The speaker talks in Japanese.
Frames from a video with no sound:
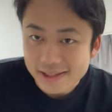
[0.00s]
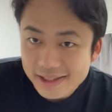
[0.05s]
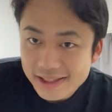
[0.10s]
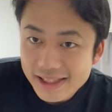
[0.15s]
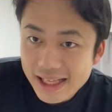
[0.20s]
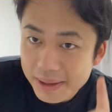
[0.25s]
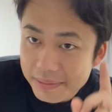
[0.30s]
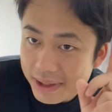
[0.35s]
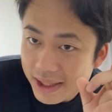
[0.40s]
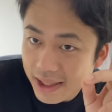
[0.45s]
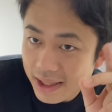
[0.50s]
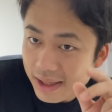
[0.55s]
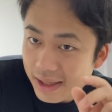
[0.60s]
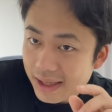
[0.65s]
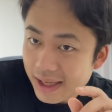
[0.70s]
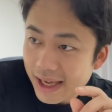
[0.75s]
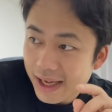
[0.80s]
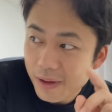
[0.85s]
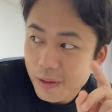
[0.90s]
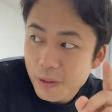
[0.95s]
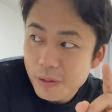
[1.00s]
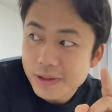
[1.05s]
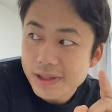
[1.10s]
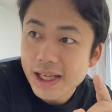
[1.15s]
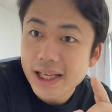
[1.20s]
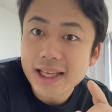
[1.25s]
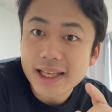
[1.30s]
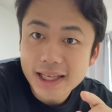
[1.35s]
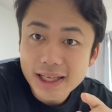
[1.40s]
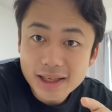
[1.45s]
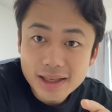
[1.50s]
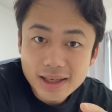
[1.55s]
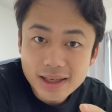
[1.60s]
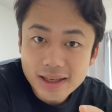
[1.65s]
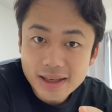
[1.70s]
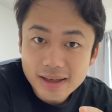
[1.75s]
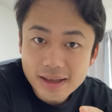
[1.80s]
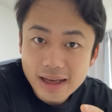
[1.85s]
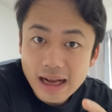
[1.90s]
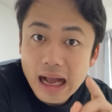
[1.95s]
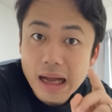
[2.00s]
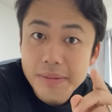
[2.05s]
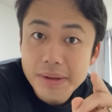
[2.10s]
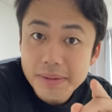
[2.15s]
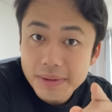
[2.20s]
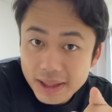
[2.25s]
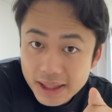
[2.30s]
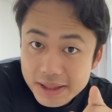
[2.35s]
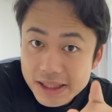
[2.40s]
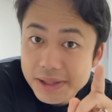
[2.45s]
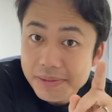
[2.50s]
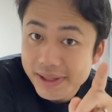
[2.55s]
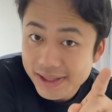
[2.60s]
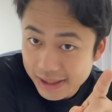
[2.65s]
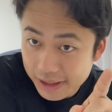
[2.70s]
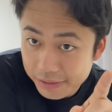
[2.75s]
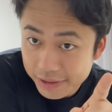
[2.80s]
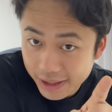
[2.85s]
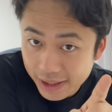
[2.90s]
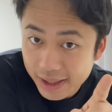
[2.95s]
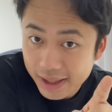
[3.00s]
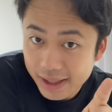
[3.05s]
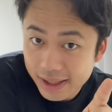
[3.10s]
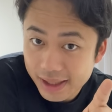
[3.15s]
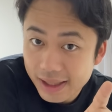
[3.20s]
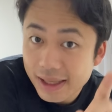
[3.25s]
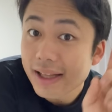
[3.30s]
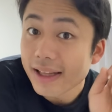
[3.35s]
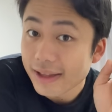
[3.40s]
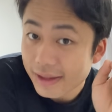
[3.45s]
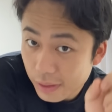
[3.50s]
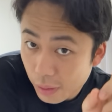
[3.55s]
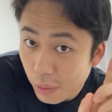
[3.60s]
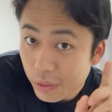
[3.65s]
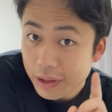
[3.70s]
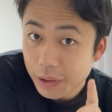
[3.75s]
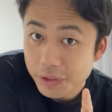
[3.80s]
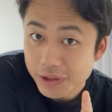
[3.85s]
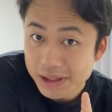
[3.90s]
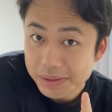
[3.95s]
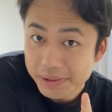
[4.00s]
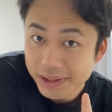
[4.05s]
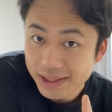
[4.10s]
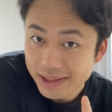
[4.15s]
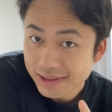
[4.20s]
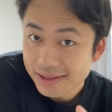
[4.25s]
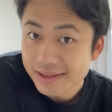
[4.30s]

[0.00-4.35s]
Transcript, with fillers: ちなみに、えー、ここ最近、神引きしましたので、お楽しみに。